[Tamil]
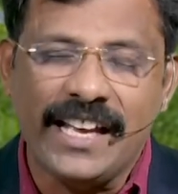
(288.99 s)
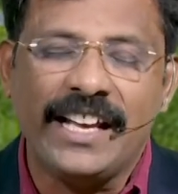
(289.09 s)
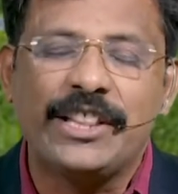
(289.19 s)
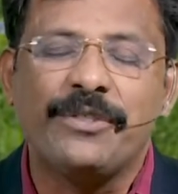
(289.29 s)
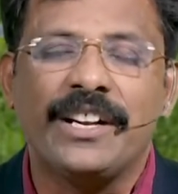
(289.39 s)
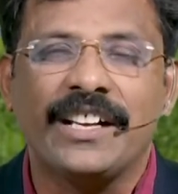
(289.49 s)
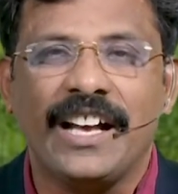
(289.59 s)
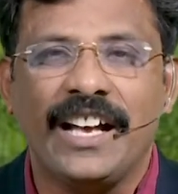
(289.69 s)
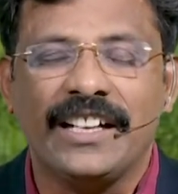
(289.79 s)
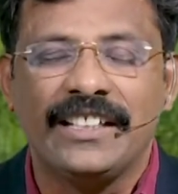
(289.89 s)
சேகரித்து
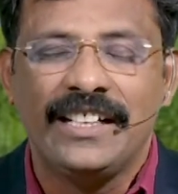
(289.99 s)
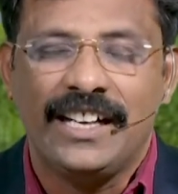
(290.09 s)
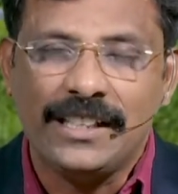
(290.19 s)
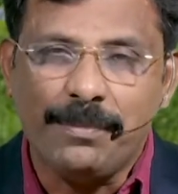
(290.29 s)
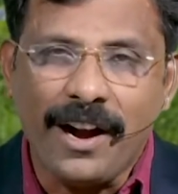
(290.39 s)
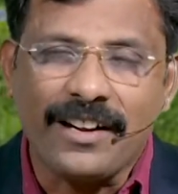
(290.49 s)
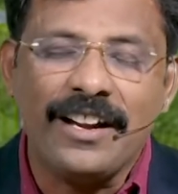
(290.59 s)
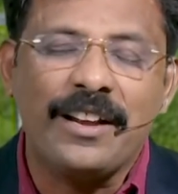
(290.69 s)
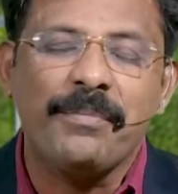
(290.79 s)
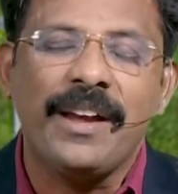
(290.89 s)
வருகிறார் அந்த
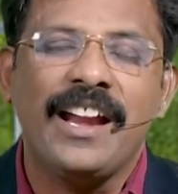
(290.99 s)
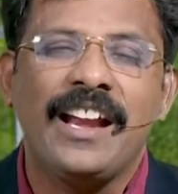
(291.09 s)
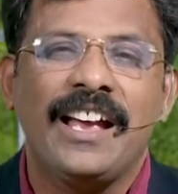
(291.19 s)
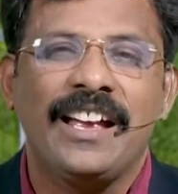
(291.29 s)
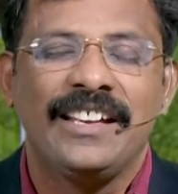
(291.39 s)
பாட்டிலுக்கு மேலே